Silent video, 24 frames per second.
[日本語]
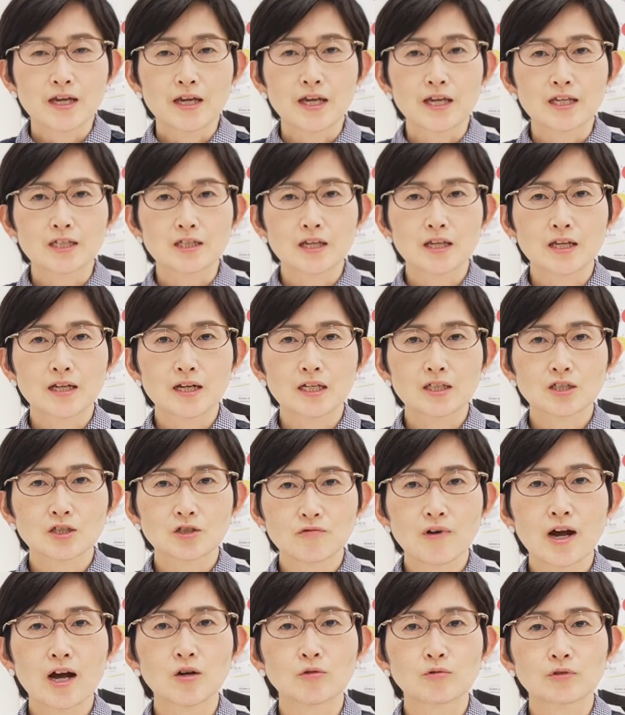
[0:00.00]
生
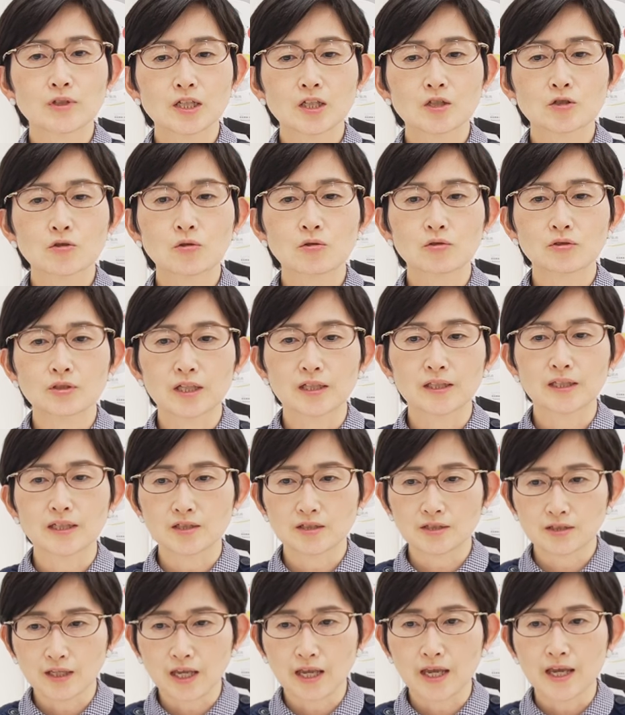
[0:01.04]
活は不規則でで
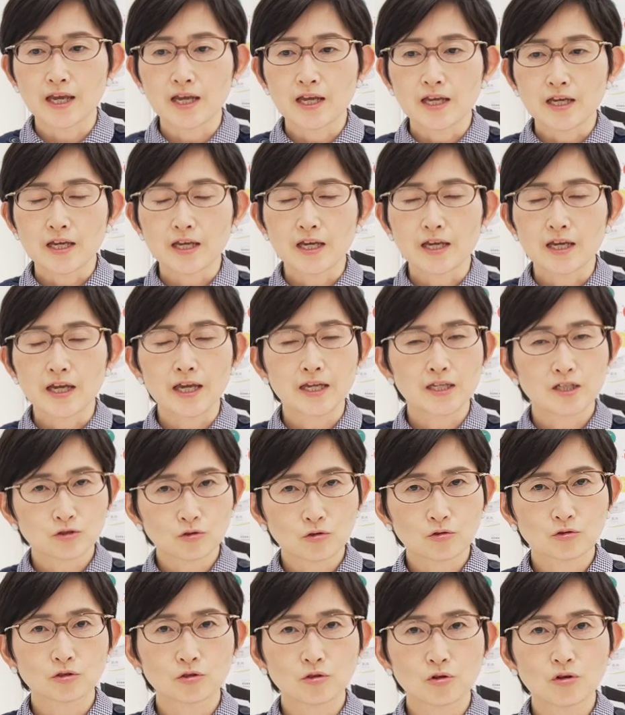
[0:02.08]
すね変
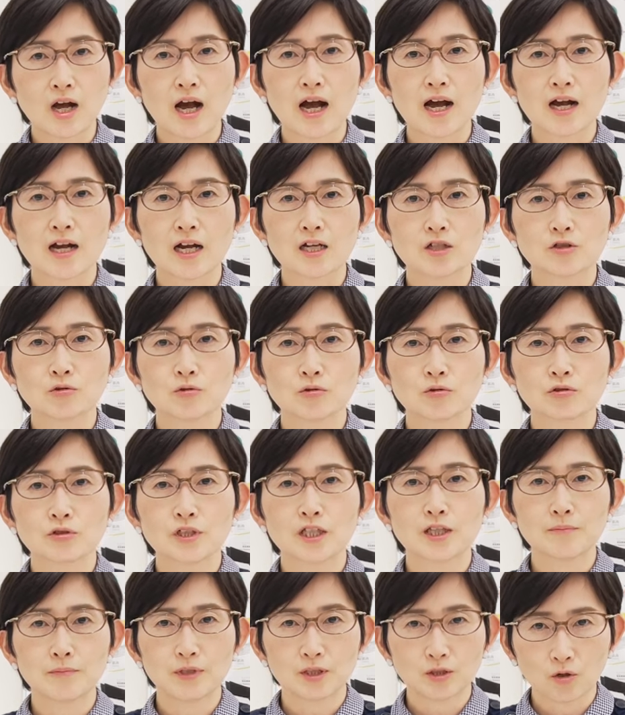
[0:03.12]
色とか過食
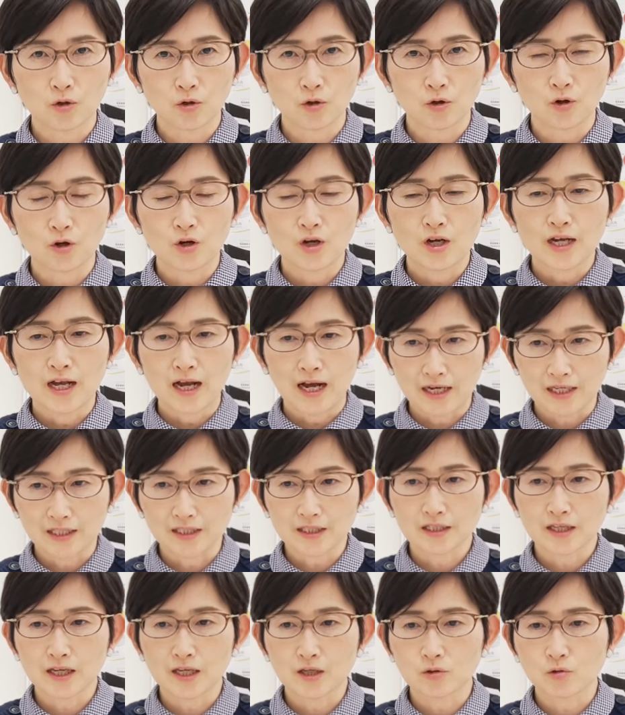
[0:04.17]
気味の、は
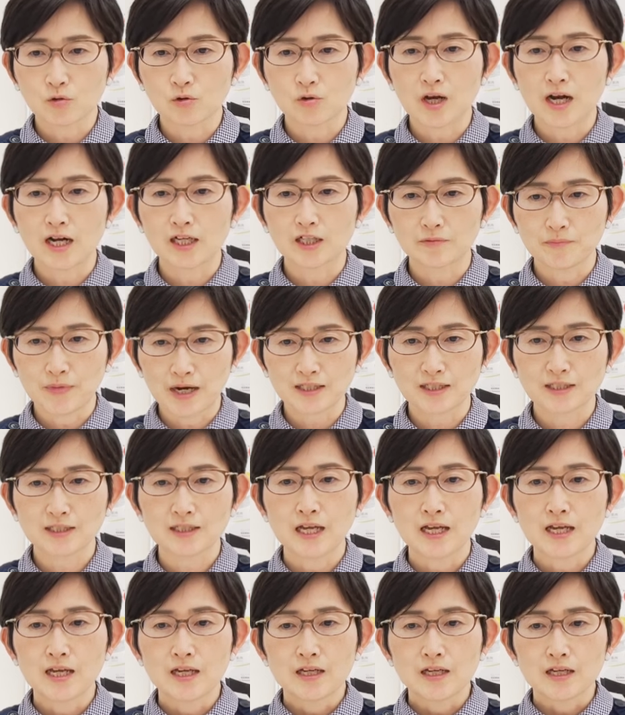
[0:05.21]
い、傾向がありま
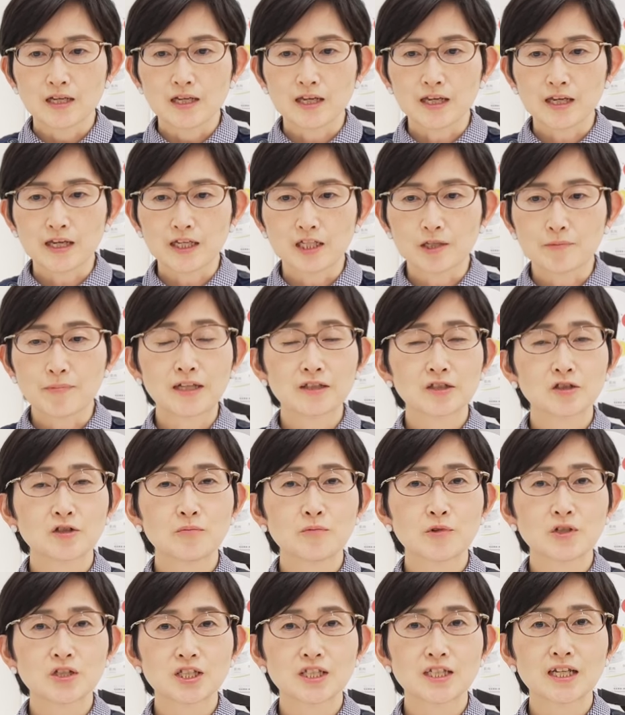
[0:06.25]
すリバウンド
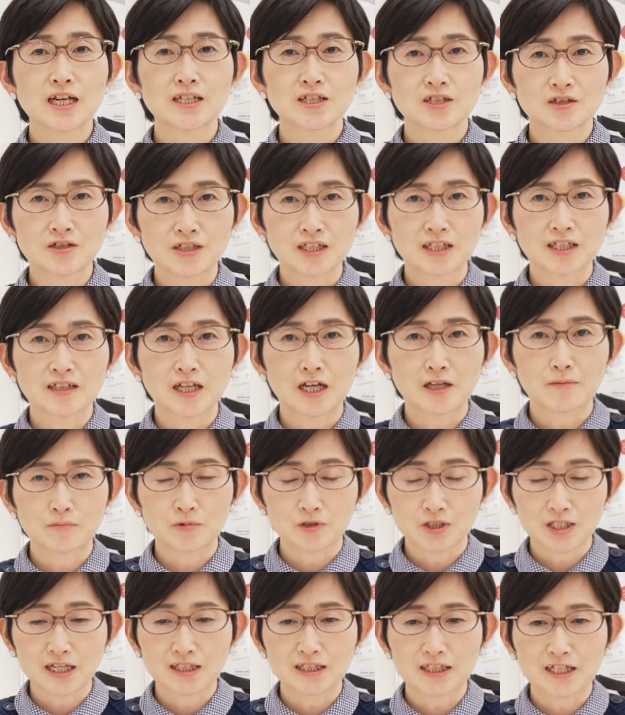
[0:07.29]
もしやすい
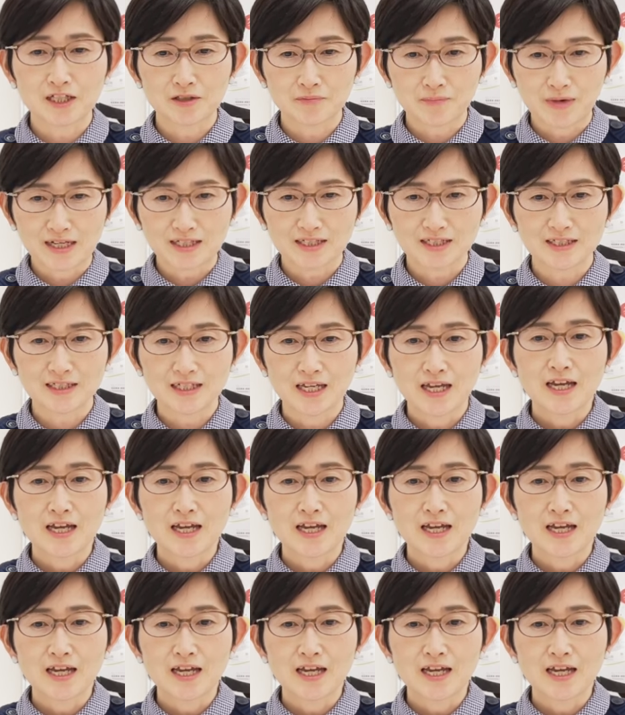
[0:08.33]
タイプにあたります